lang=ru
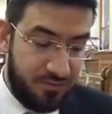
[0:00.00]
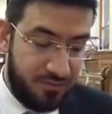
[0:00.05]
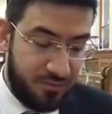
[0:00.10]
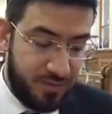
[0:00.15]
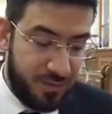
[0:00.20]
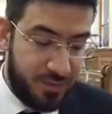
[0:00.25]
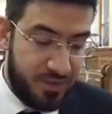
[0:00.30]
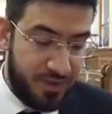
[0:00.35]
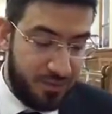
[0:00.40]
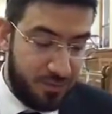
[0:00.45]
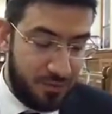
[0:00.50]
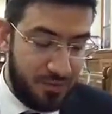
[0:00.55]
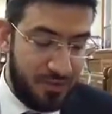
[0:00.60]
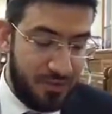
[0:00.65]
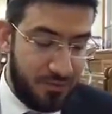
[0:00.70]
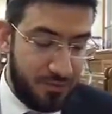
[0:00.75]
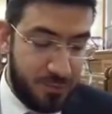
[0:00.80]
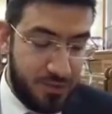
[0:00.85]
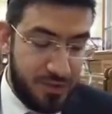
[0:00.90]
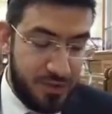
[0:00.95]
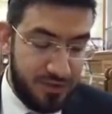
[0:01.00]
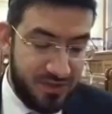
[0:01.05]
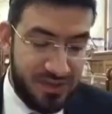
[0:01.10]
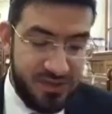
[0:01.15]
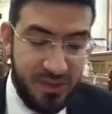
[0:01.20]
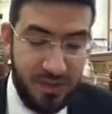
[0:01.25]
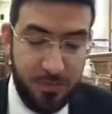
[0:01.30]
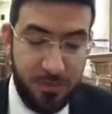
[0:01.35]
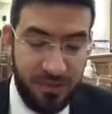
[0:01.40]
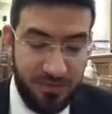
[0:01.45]
Вообще тут
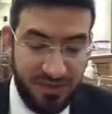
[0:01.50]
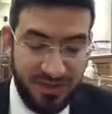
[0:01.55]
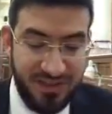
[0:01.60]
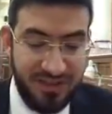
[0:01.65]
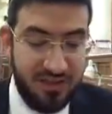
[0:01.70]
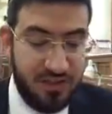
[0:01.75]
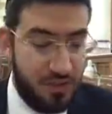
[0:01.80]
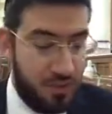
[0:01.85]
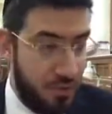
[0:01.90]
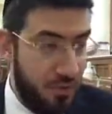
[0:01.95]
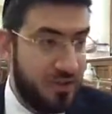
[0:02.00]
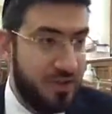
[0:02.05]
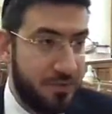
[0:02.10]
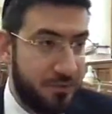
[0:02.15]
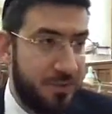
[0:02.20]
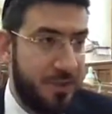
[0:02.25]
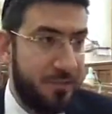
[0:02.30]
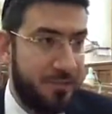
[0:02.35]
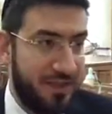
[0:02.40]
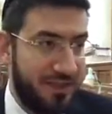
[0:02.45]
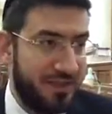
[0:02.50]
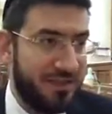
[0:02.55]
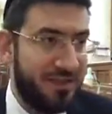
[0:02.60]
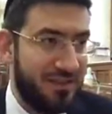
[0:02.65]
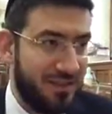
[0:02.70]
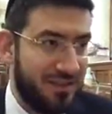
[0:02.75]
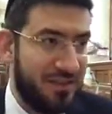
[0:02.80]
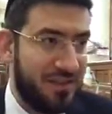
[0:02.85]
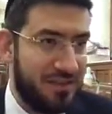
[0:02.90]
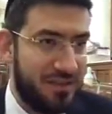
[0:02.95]
зачем приводить еще один пример
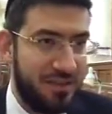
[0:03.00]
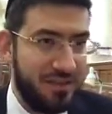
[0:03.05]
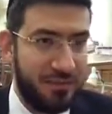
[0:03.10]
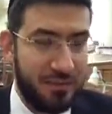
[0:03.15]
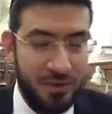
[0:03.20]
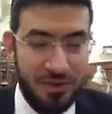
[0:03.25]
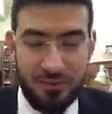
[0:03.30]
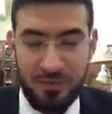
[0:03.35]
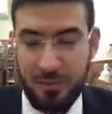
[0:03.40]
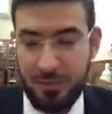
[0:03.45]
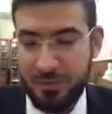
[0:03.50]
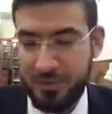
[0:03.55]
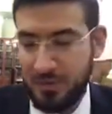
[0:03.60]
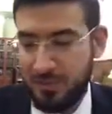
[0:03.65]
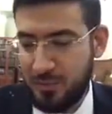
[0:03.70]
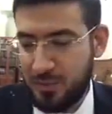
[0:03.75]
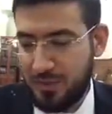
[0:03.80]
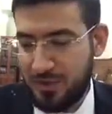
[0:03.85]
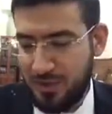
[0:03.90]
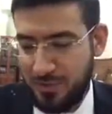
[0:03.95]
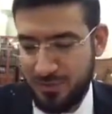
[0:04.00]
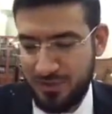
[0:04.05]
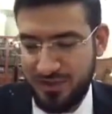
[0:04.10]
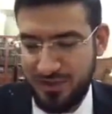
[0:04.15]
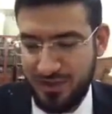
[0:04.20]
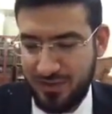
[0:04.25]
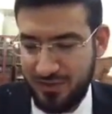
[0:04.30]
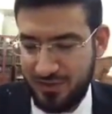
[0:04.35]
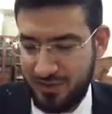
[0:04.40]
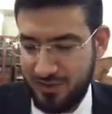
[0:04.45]
аналогичный? Вроде бы потому, что
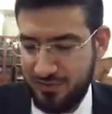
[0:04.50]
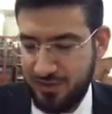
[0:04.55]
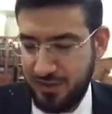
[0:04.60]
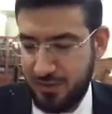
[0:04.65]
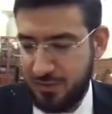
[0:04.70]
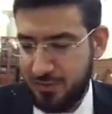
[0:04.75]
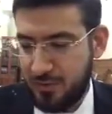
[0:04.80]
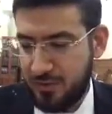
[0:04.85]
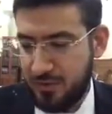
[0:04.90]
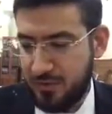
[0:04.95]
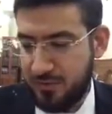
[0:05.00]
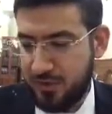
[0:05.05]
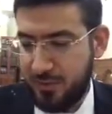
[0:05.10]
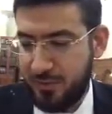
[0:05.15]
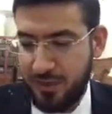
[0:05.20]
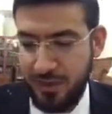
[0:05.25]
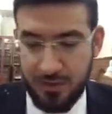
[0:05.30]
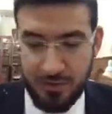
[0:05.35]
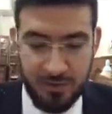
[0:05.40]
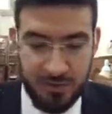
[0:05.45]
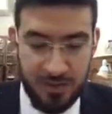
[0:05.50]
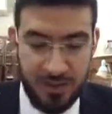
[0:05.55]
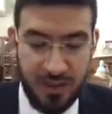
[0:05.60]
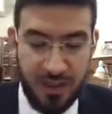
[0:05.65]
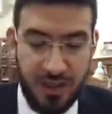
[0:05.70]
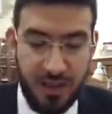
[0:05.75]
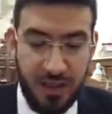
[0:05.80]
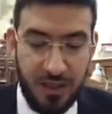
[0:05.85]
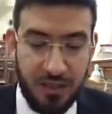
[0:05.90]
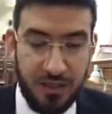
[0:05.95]
объясняется в, Талму, в Гимаре уже,
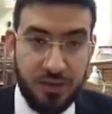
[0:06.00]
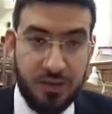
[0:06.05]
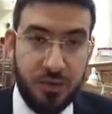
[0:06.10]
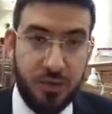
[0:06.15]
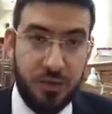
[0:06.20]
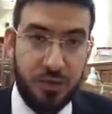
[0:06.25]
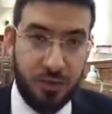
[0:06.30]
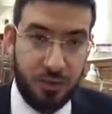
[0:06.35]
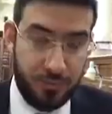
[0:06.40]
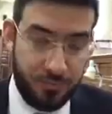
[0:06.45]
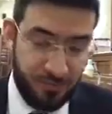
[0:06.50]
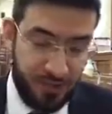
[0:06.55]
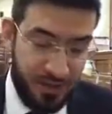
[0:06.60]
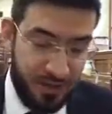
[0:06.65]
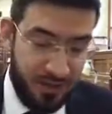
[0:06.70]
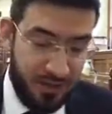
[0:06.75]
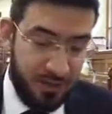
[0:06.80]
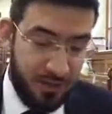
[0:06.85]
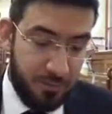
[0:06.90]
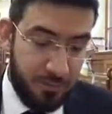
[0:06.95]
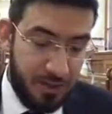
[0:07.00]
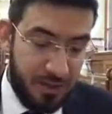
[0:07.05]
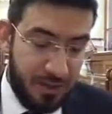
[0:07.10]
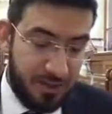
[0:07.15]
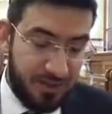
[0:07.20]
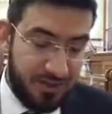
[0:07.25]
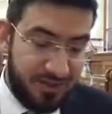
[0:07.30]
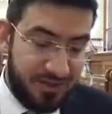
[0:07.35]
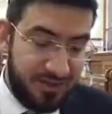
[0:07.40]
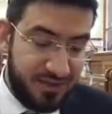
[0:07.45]
что мы,
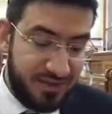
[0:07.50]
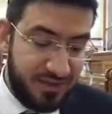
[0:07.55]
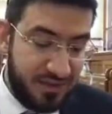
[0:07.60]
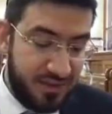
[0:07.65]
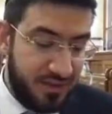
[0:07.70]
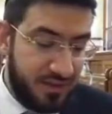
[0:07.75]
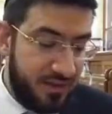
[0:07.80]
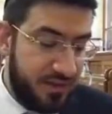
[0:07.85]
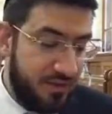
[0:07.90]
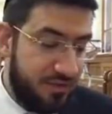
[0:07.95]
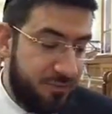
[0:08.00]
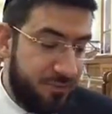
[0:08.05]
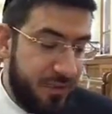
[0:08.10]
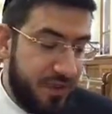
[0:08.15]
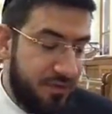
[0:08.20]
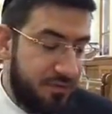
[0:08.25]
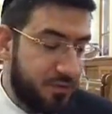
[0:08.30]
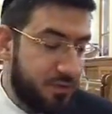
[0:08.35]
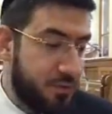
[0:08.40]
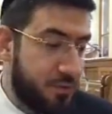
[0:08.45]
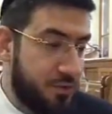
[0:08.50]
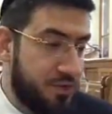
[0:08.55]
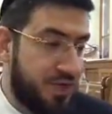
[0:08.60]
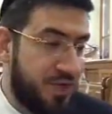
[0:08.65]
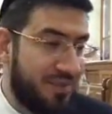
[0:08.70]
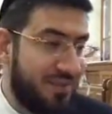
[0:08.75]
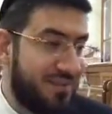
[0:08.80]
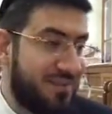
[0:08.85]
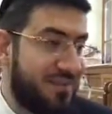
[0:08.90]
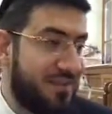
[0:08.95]
э, в первом
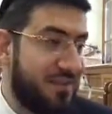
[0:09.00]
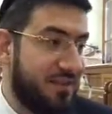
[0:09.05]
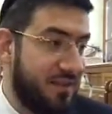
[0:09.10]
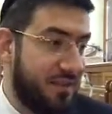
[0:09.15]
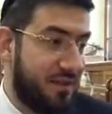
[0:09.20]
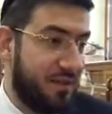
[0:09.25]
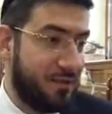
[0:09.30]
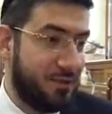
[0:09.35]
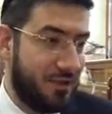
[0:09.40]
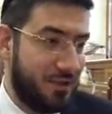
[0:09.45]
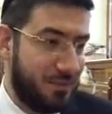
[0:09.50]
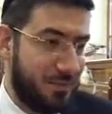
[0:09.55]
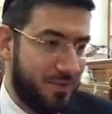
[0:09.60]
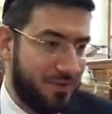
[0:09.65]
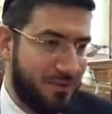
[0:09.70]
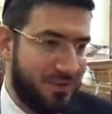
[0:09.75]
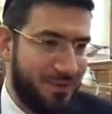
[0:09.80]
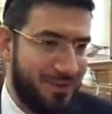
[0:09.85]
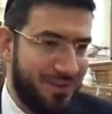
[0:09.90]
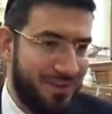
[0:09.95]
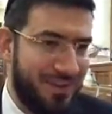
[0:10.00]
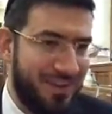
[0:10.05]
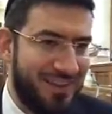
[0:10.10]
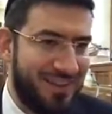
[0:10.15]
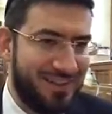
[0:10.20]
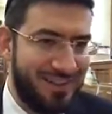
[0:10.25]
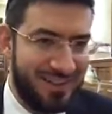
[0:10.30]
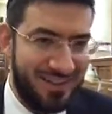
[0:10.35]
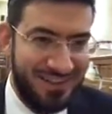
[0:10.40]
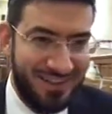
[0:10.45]
случае это стена, которая построена
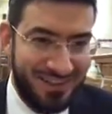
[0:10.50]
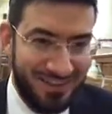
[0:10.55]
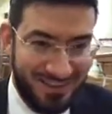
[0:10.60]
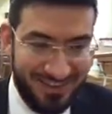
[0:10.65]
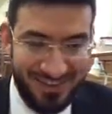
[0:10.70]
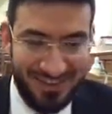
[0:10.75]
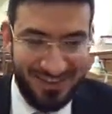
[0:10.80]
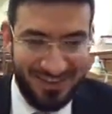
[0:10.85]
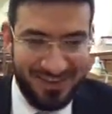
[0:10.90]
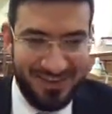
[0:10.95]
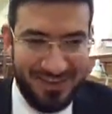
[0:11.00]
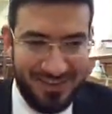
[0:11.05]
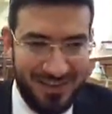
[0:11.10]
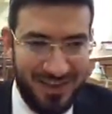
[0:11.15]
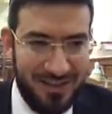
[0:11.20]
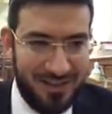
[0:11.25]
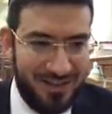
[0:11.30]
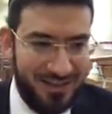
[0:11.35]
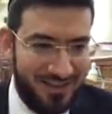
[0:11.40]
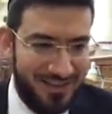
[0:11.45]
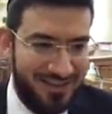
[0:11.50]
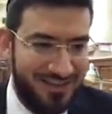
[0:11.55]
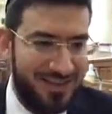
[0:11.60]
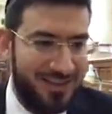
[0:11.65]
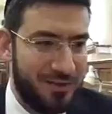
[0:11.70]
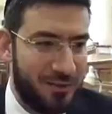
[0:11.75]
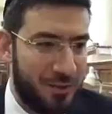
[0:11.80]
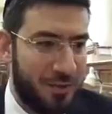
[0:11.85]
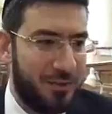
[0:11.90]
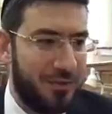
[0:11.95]
для стены, да, как это
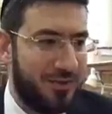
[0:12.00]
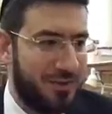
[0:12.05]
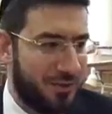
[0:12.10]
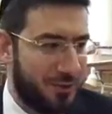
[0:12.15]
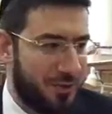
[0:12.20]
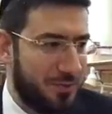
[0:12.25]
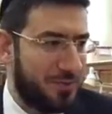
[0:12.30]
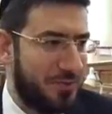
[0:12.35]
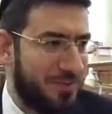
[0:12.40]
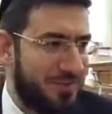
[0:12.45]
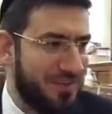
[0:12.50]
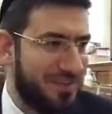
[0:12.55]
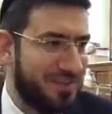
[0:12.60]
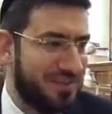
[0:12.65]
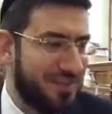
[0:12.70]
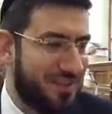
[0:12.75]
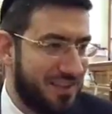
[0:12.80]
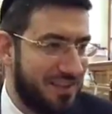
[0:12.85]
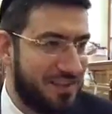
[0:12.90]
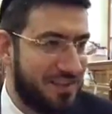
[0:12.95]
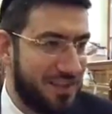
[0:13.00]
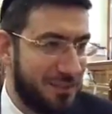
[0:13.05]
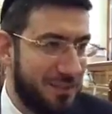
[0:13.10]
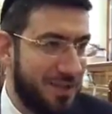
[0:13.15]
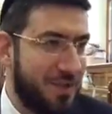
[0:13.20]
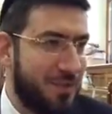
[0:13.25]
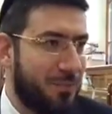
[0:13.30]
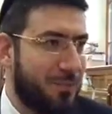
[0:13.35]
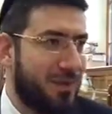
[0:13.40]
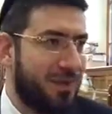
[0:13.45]
стена дома, которая провалилась с крышей, и
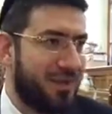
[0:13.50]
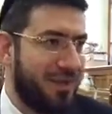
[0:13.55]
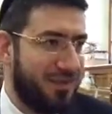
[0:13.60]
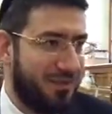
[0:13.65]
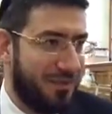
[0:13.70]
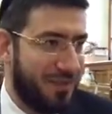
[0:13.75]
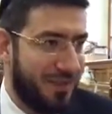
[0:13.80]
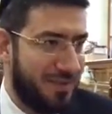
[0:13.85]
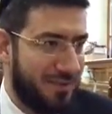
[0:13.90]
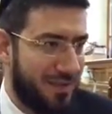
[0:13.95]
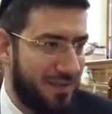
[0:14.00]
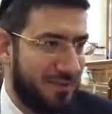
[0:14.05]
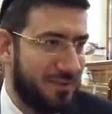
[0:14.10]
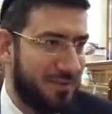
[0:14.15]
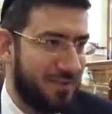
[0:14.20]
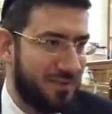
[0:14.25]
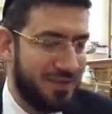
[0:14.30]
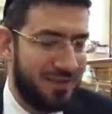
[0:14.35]
мы ее продлеваем. Да.